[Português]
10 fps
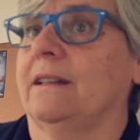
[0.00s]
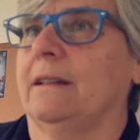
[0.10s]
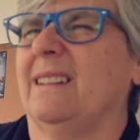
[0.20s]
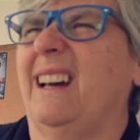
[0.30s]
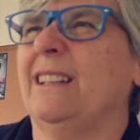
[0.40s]

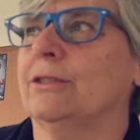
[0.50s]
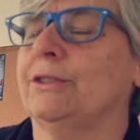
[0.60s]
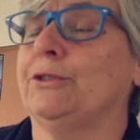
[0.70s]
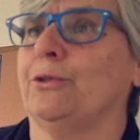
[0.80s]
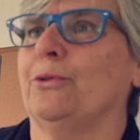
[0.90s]
uh, acho
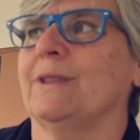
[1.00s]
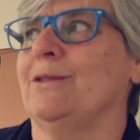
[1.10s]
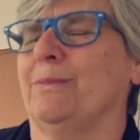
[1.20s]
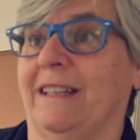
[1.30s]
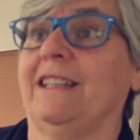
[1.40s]
que se tornou
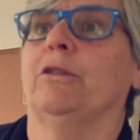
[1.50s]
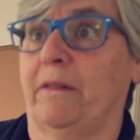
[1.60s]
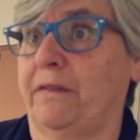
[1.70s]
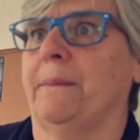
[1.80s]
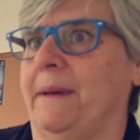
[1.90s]
assim um bocadinho
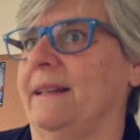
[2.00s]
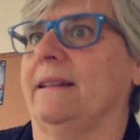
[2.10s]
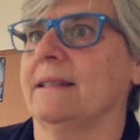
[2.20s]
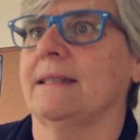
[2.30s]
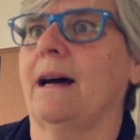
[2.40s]
uma
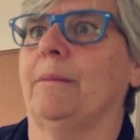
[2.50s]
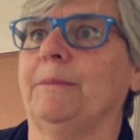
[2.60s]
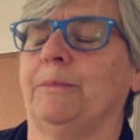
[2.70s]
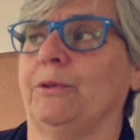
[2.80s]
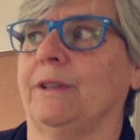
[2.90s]
família, sabe?
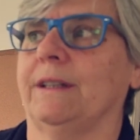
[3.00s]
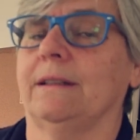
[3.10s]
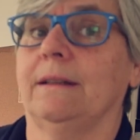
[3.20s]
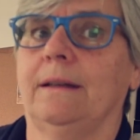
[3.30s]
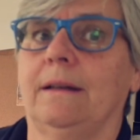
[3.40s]
Porque
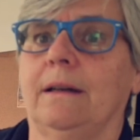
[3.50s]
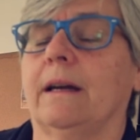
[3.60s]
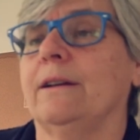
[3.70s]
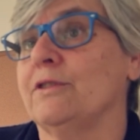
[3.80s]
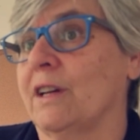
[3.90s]

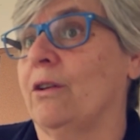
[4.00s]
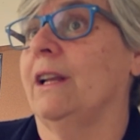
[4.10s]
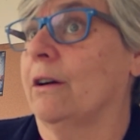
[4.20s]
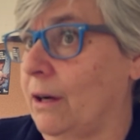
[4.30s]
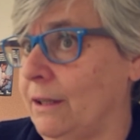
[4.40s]
quem nos
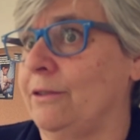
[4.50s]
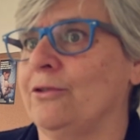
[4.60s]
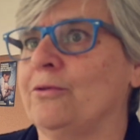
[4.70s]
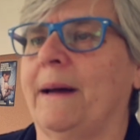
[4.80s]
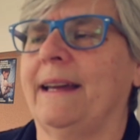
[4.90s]
acolhe,
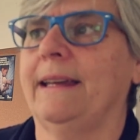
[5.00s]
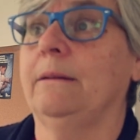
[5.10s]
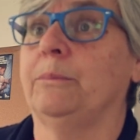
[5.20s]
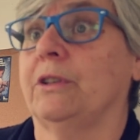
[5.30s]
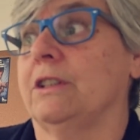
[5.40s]
acolhe-nos bem,
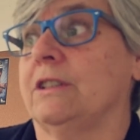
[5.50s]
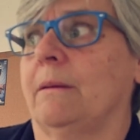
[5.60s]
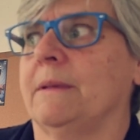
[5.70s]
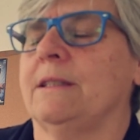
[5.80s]
porque isto é uma